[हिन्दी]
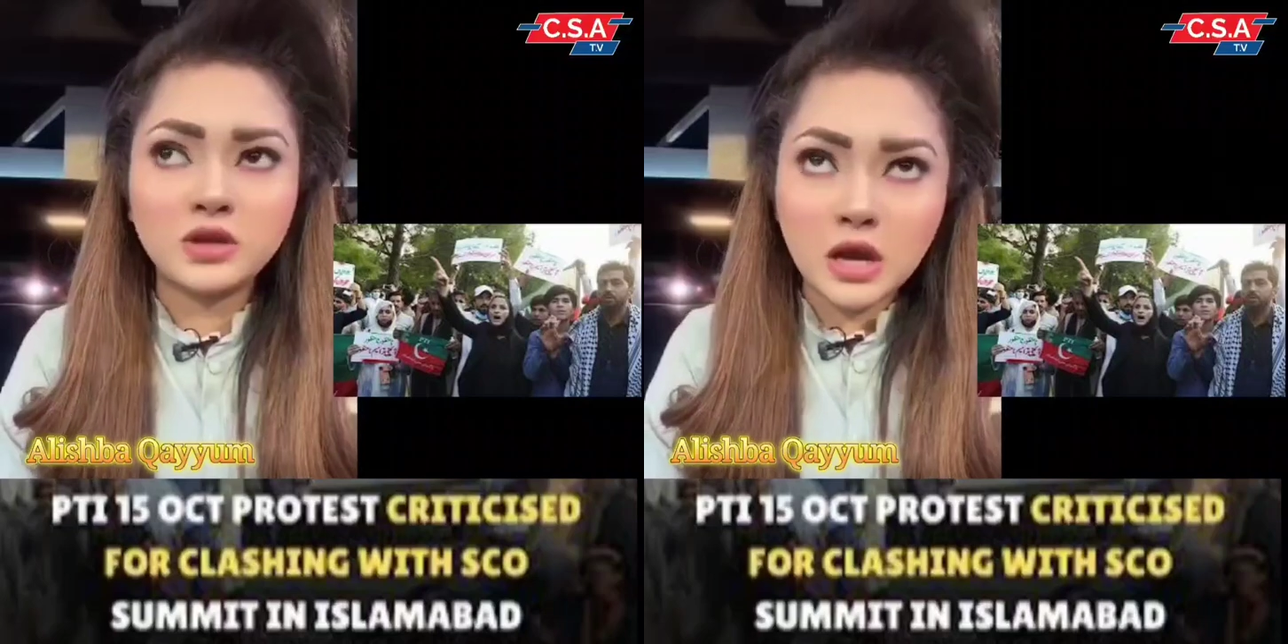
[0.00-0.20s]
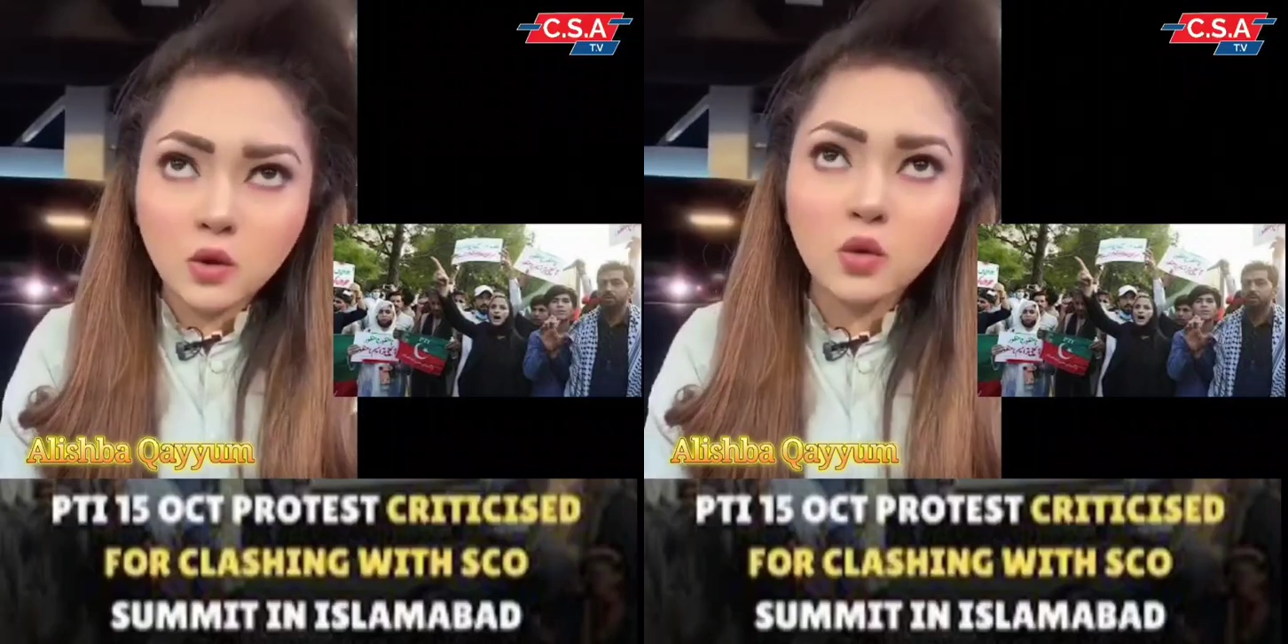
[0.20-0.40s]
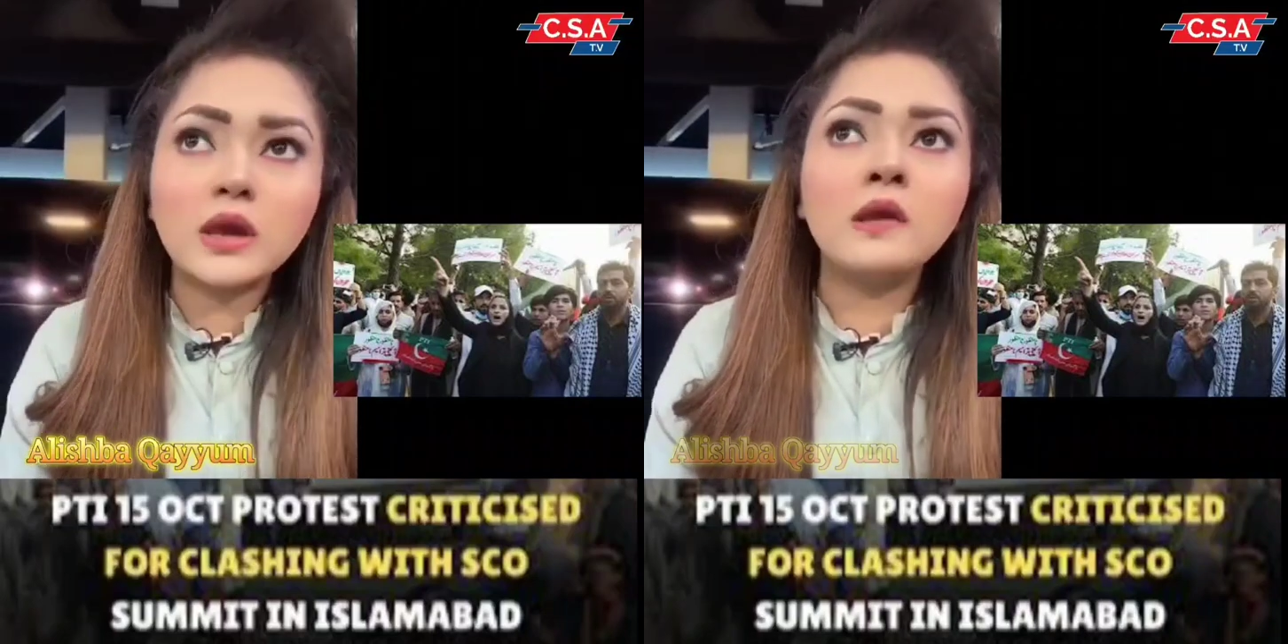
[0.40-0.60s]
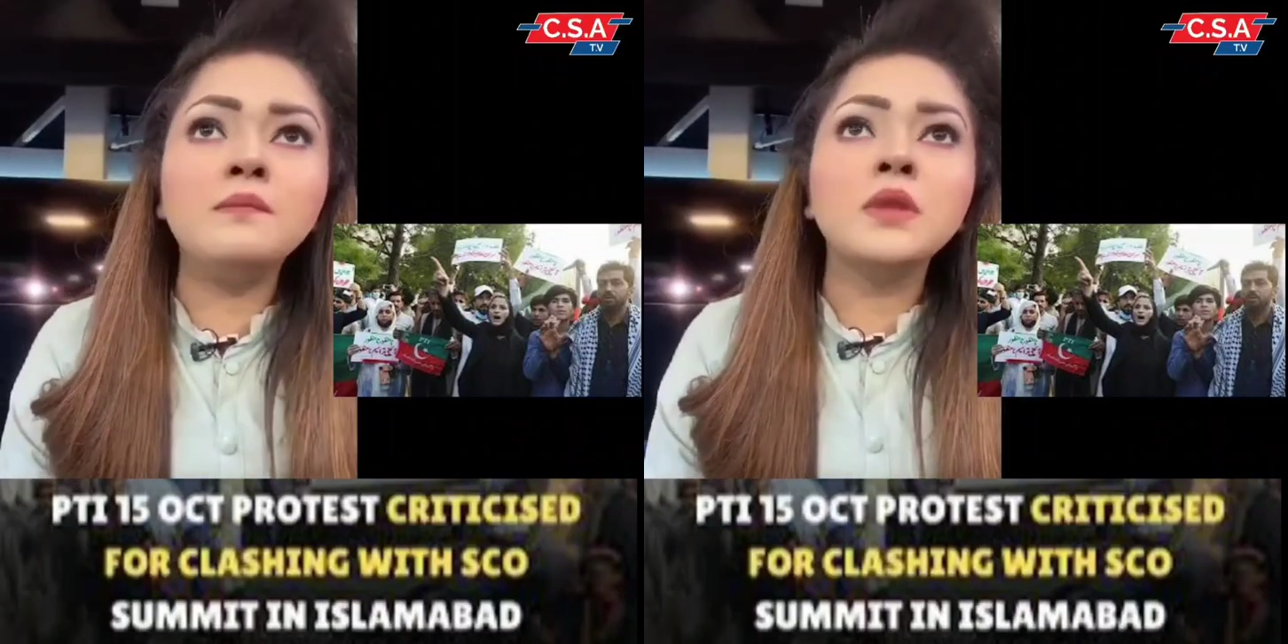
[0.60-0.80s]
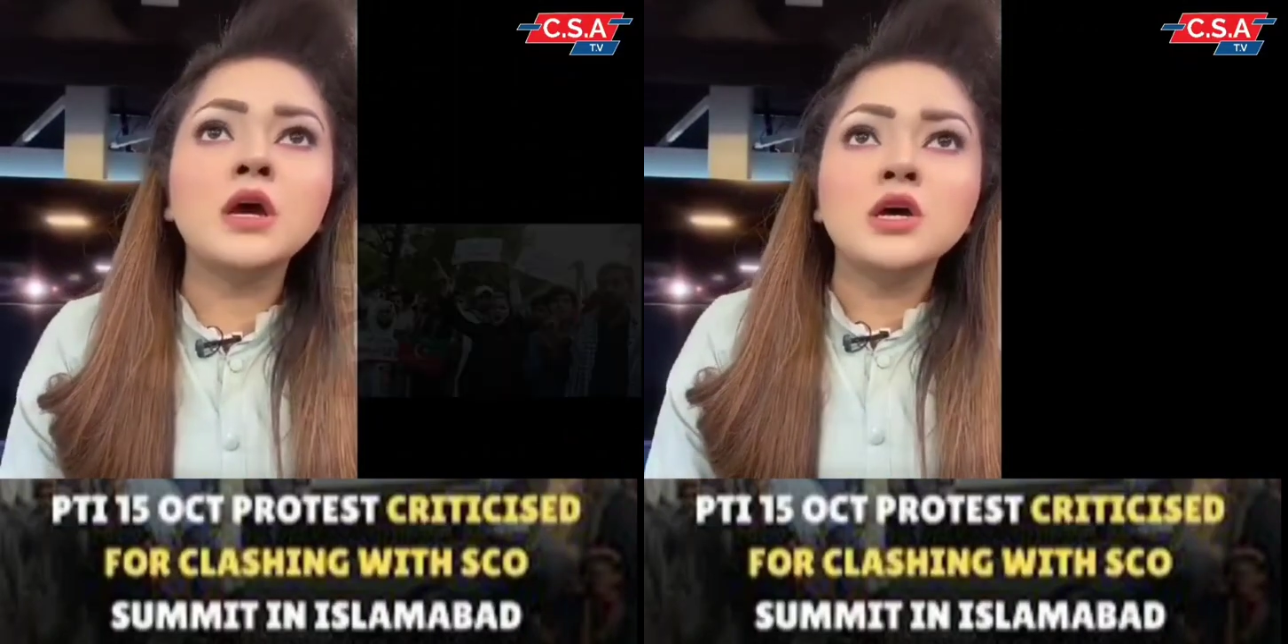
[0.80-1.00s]
ठीक ठाक होंगे
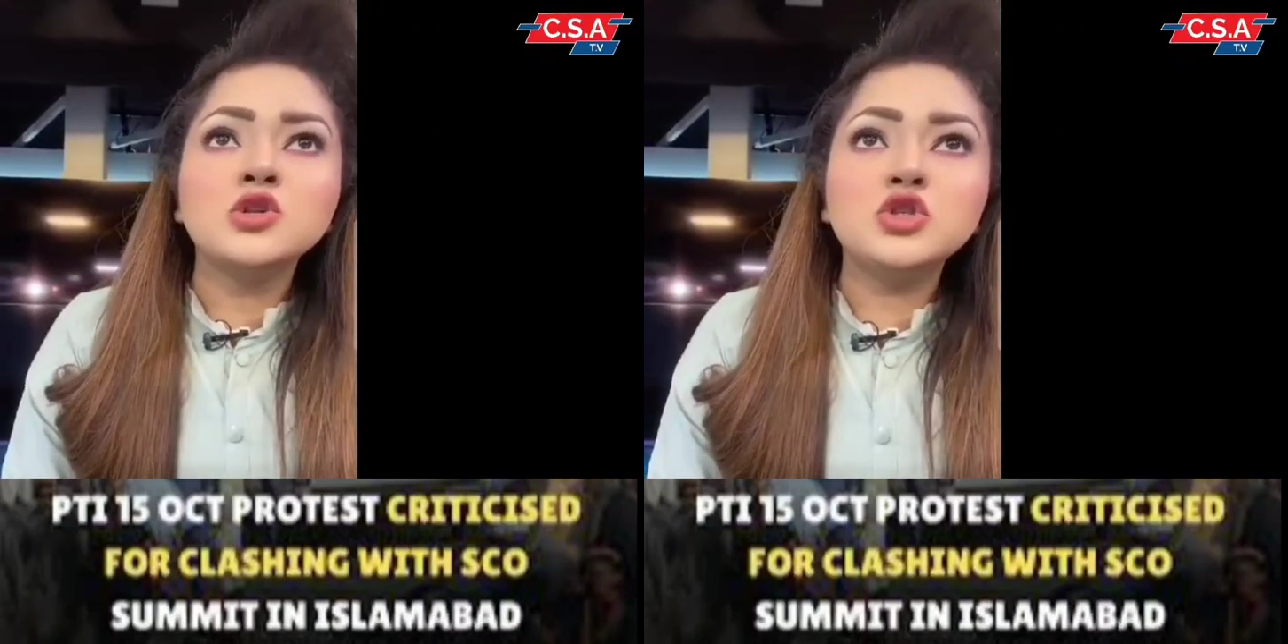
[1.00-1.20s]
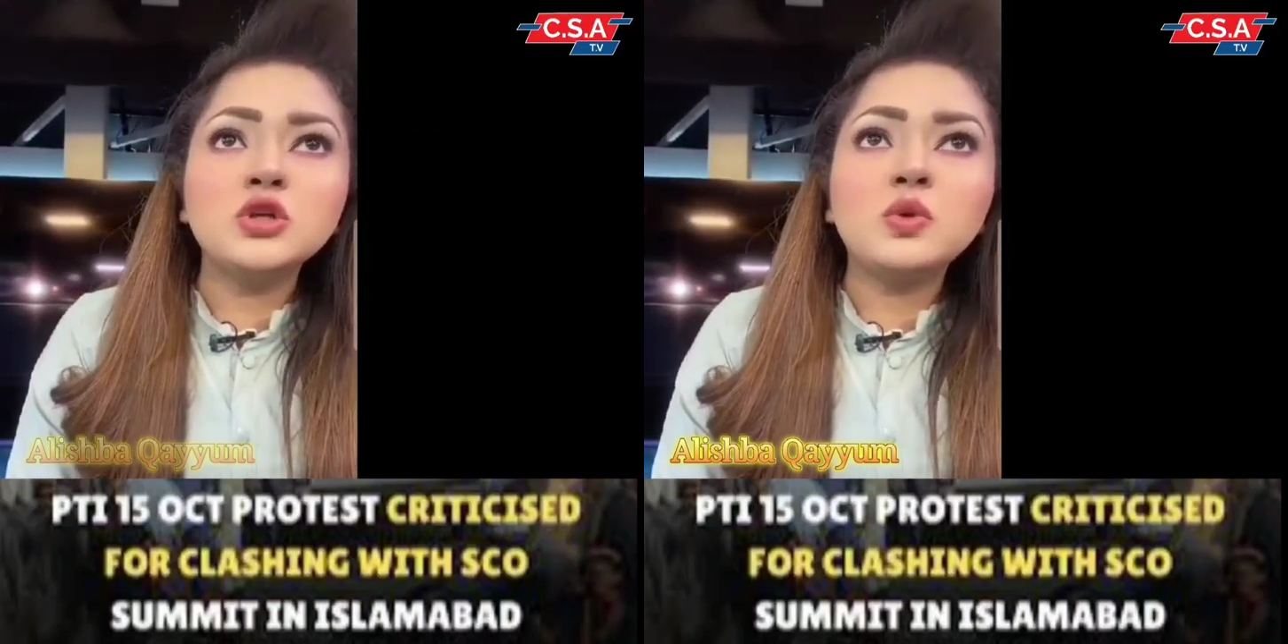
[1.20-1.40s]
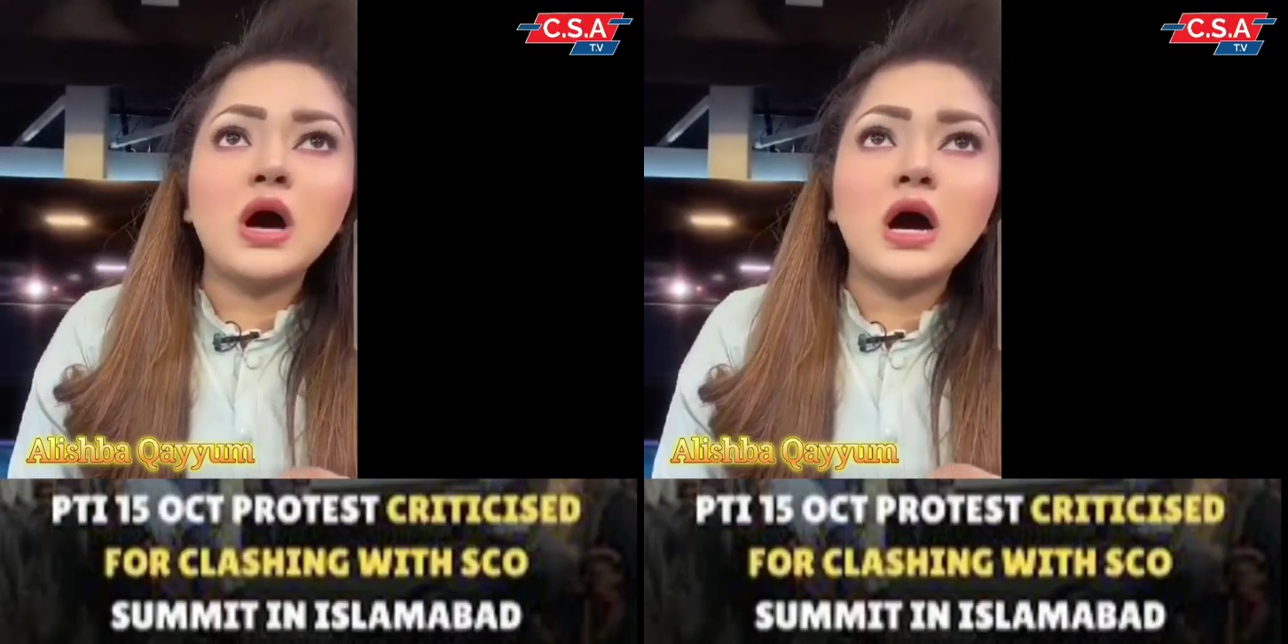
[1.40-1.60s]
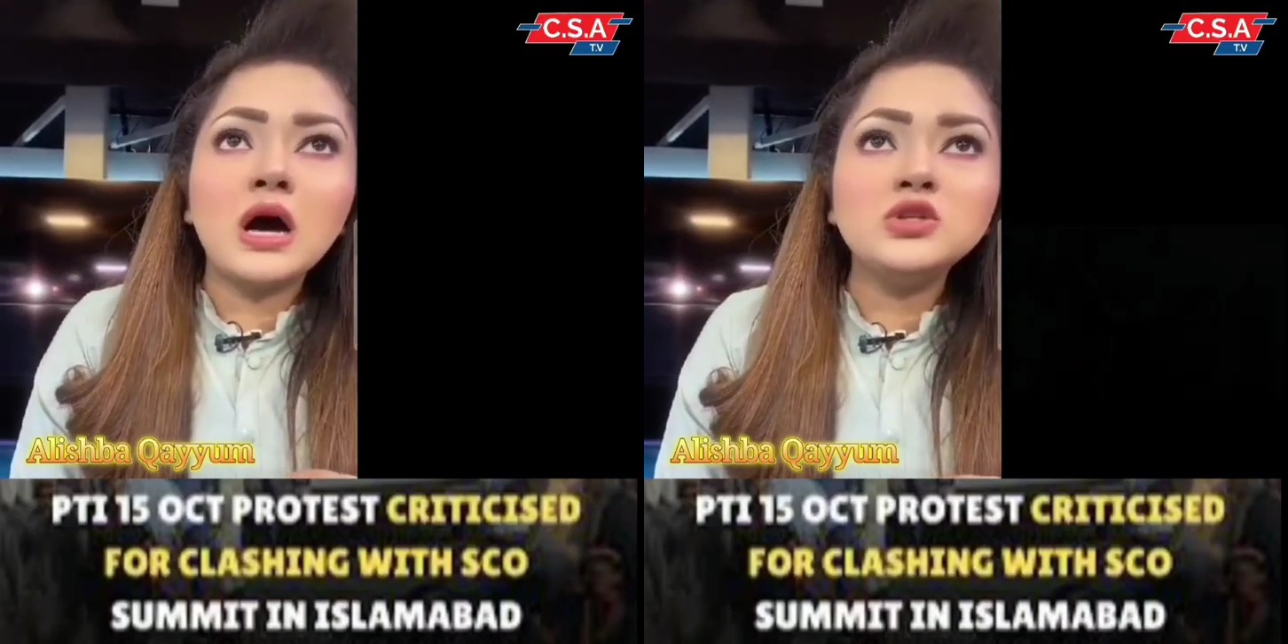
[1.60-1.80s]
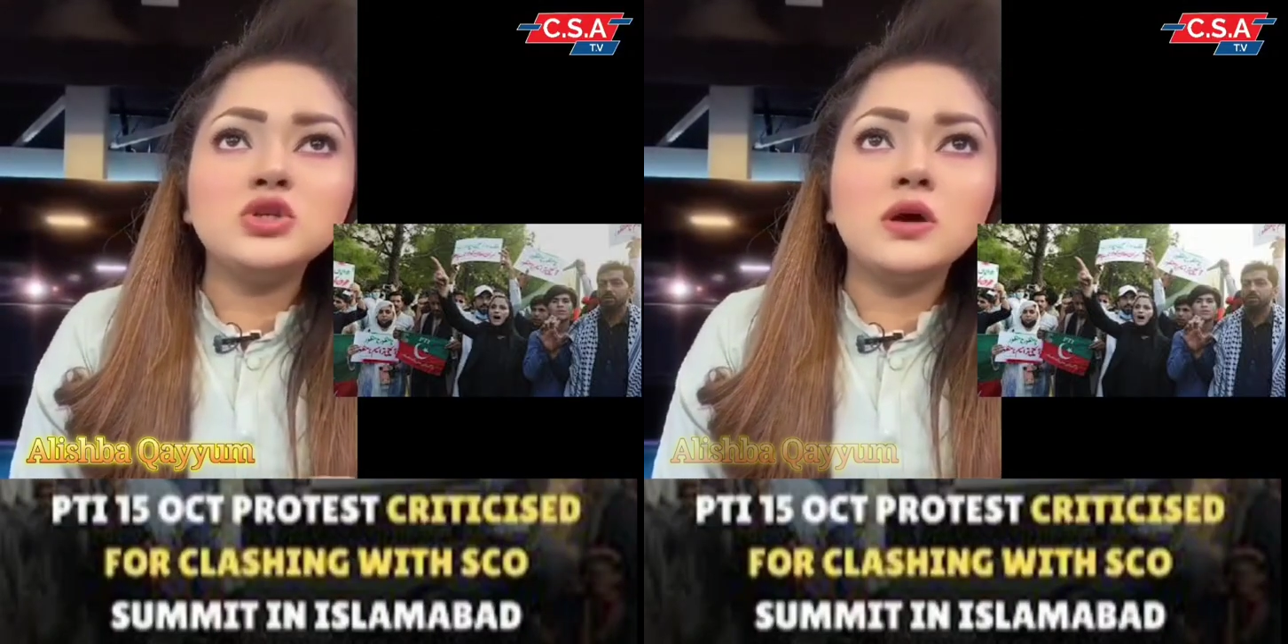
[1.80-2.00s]
जी तो
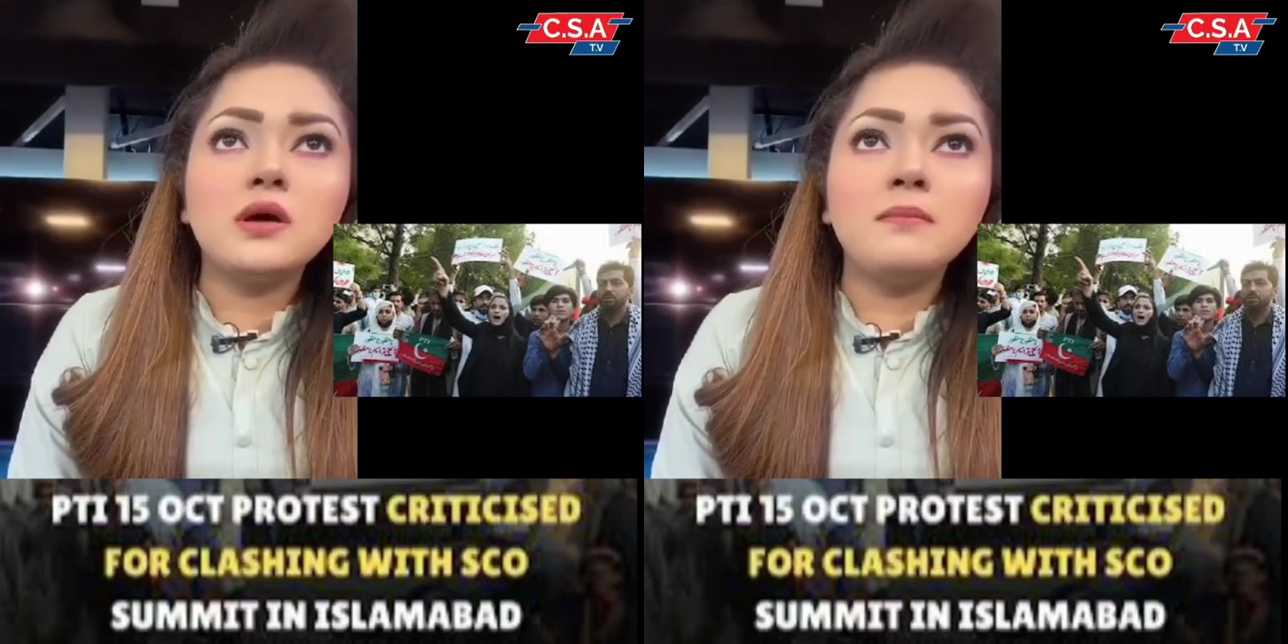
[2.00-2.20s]
आज